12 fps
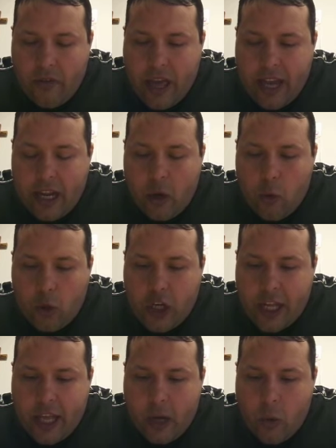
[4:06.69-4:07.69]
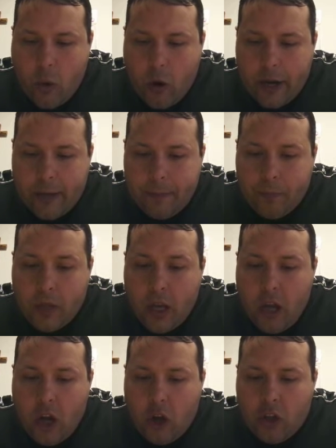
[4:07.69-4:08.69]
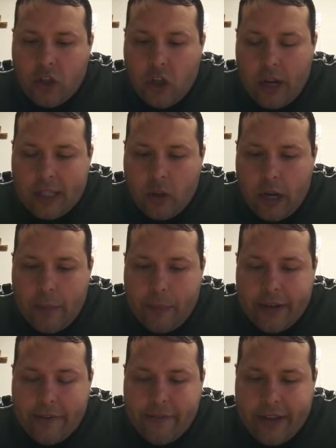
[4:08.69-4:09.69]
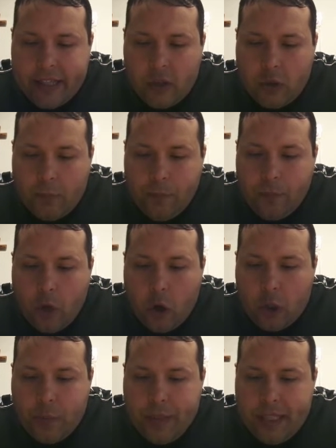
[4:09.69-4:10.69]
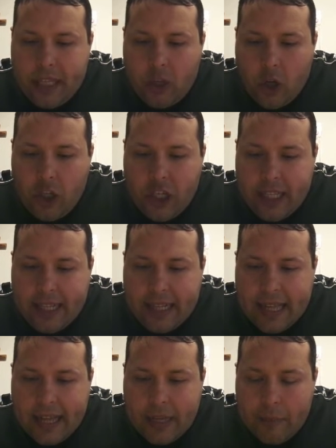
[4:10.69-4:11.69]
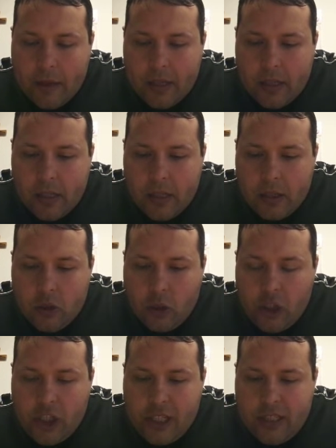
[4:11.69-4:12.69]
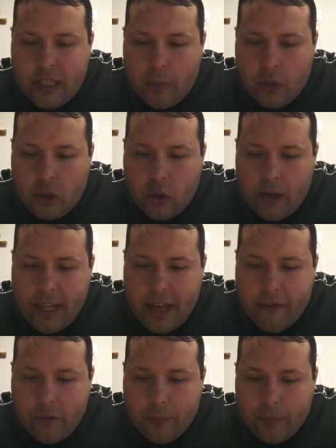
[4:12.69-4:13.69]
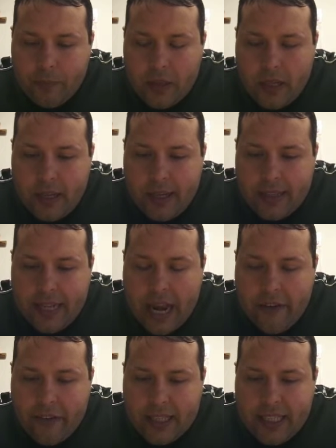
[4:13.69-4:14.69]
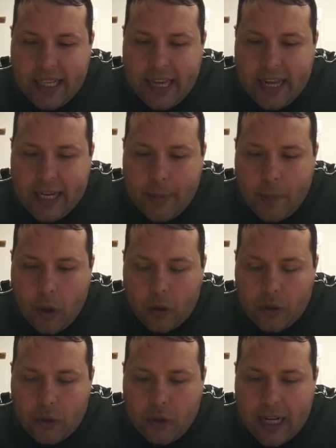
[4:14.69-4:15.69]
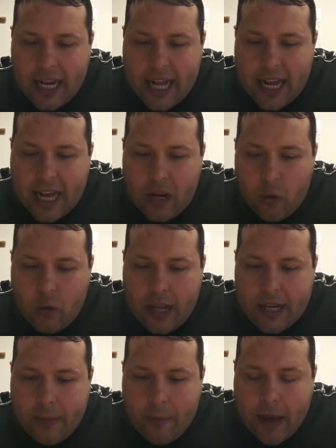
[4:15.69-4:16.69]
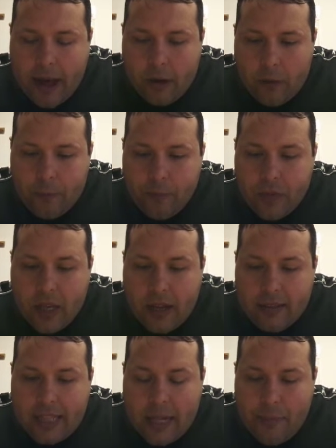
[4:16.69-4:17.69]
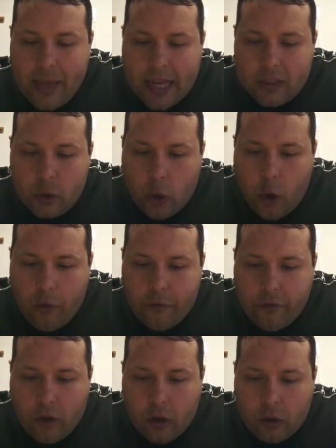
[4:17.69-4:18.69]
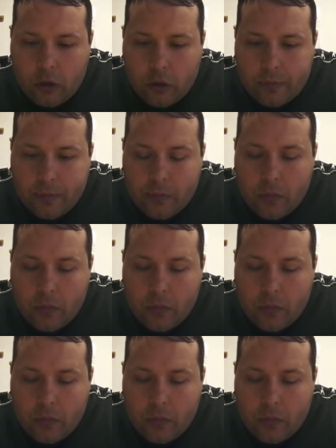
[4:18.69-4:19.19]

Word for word: vieni Luce dei cuori, Consolatore perfetto, ospite dolce dell'anima, dolcissimo sollievo. Nella fatica riposo, nella calura riparo, nel pianto conforto.